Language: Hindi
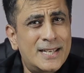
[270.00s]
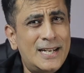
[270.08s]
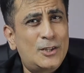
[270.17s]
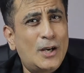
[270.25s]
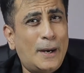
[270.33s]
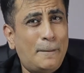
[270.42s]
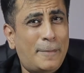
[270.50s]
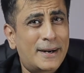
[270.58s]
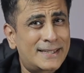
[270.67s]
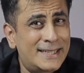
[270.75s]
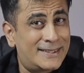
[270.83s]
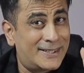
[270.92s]
चलिए तो अब
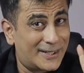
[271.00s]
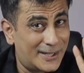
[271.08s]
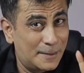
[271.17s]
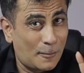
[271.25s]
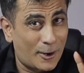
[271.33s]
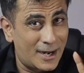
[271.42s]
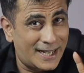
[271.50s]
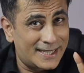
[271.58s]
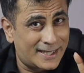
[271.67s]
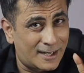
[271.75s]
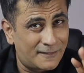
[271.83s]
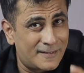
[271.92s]
बढ़ते थर्ड मॉडल की
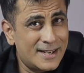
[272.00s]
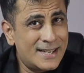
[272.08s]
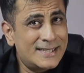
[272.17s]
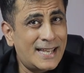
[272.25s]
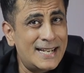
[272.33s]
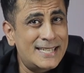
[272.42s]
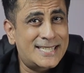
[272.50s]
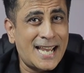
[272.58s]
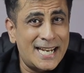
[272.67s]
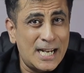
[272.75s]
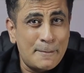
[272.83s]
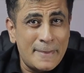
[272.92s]
तरफ दैट इज
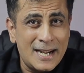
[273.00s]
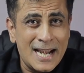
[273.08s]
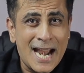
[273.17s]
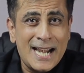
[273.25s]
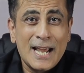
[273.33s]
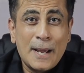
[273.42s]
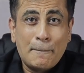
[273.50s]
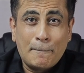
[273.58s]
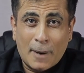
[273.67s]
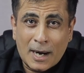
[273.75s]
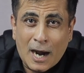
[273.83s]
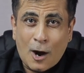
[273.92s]
चाइना मेनलैंड
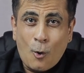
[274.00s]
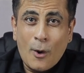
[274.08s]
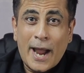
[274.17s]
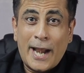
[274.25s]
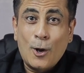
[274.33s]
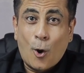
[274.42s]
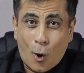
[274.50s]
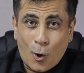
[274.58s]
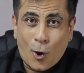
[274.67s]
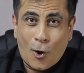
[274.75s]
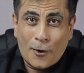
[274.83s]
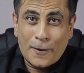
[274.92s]
मकाओ एंड
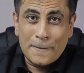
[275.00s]
हांगकॉन्ग